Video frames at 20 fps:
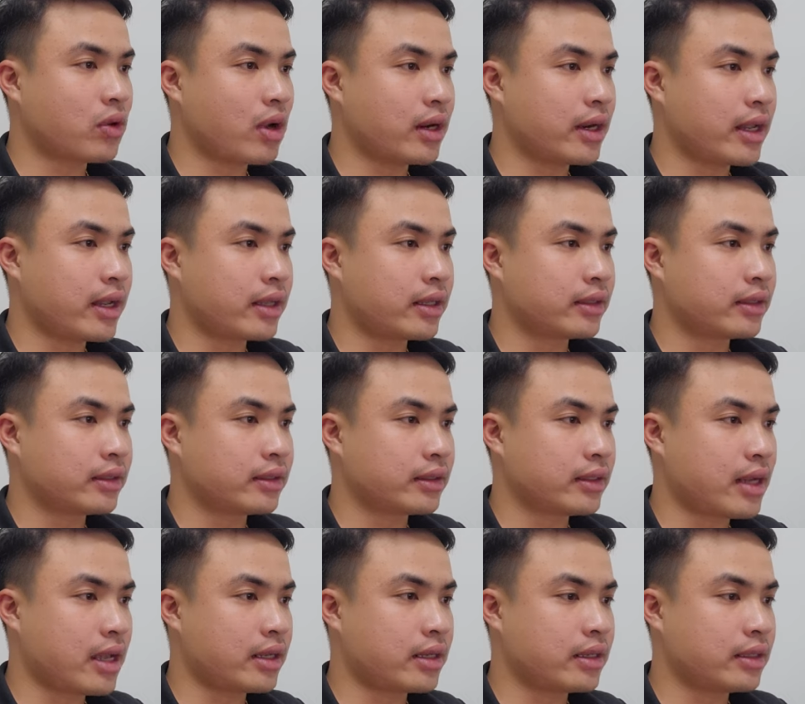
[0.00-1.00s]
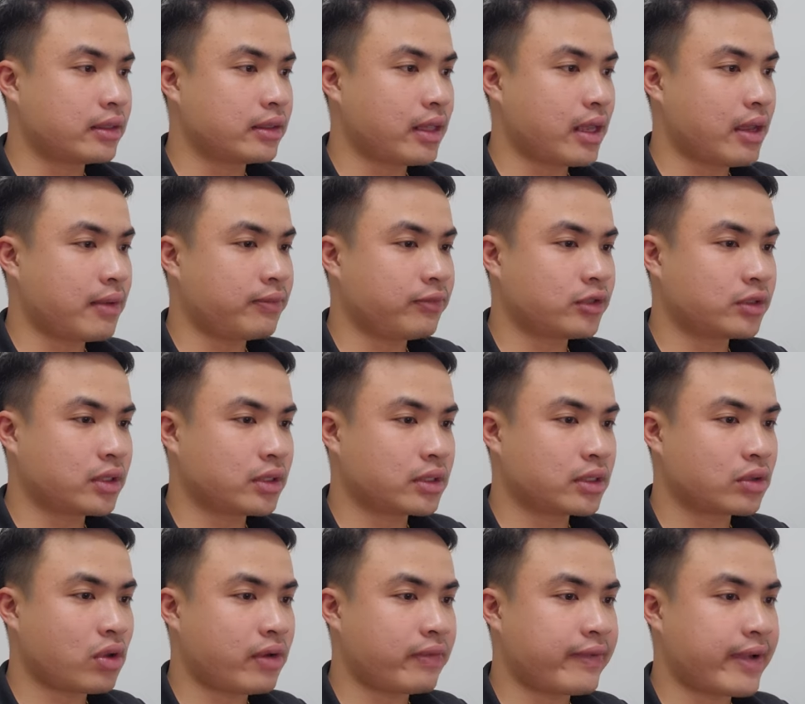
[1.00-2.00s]
toán này đây thêm phương thức
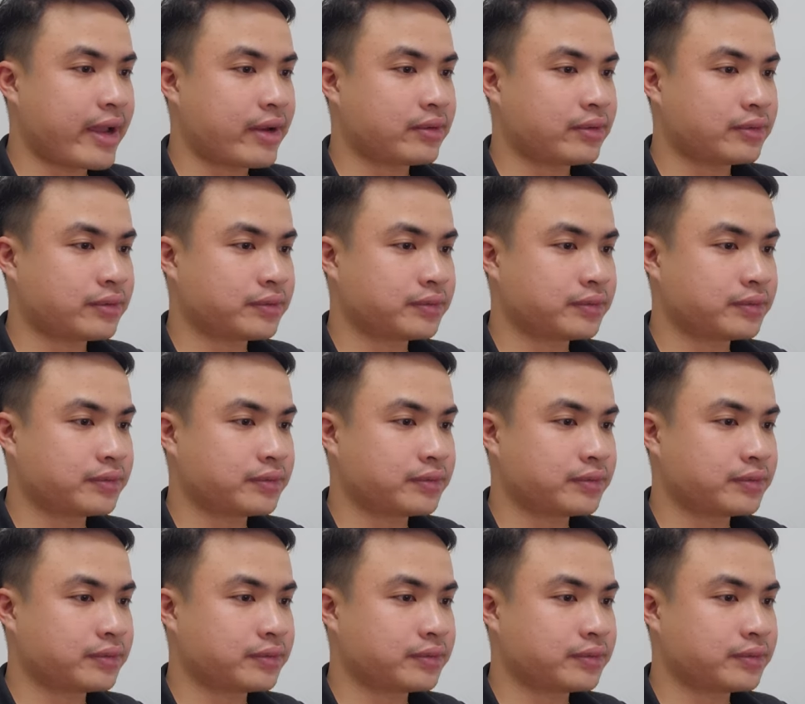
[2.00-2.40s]
thanh toán vào